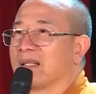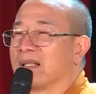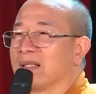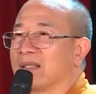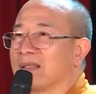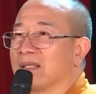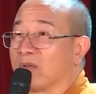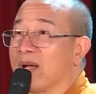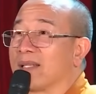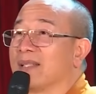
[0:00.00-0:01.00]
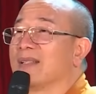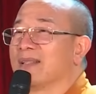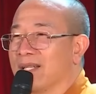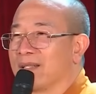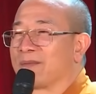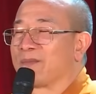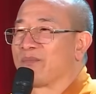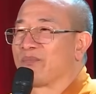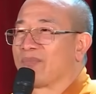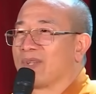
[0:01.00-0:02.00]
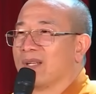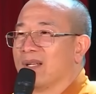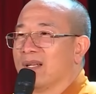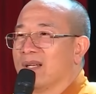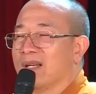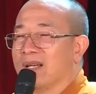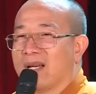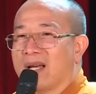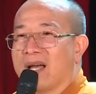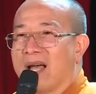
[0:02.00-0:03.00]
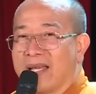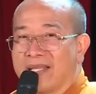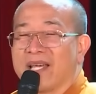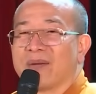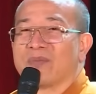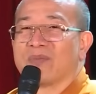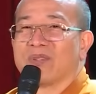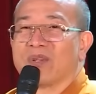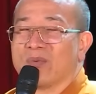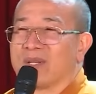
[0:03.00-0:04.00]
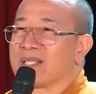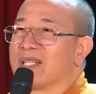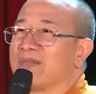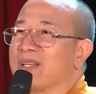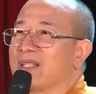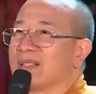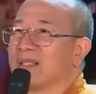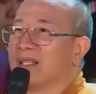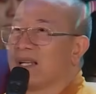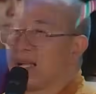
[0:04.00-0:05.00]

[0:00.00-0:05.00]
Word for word: à, Thượng tọa Thích Đức Thiện. À, hai anh em cùng là sinh viên